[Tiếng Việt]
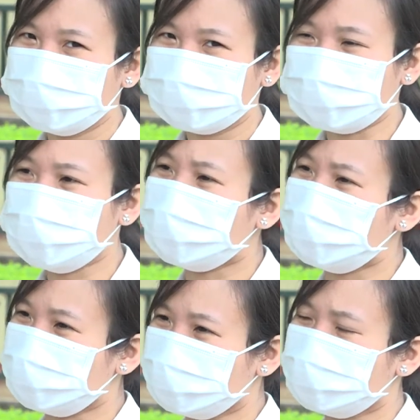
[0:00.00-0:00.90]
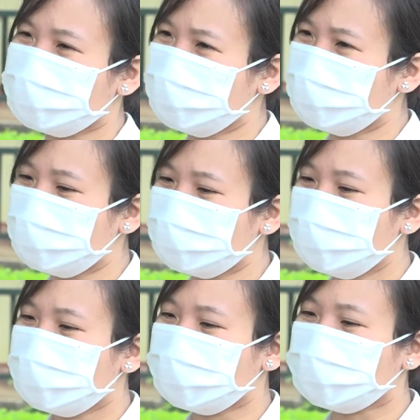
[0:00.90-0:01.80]
Và sau này trở thành ờ,
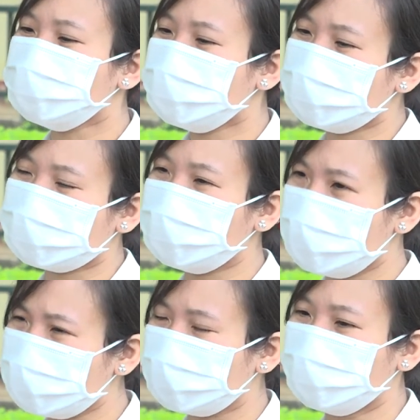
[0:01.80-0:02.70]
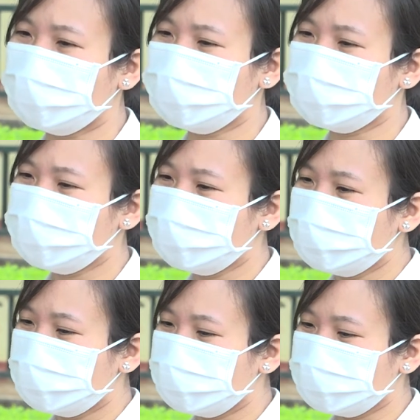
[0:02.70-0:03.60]
người công dân có ích của
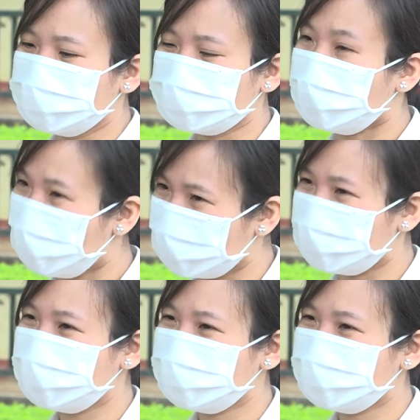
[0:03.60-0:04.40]
xã hội.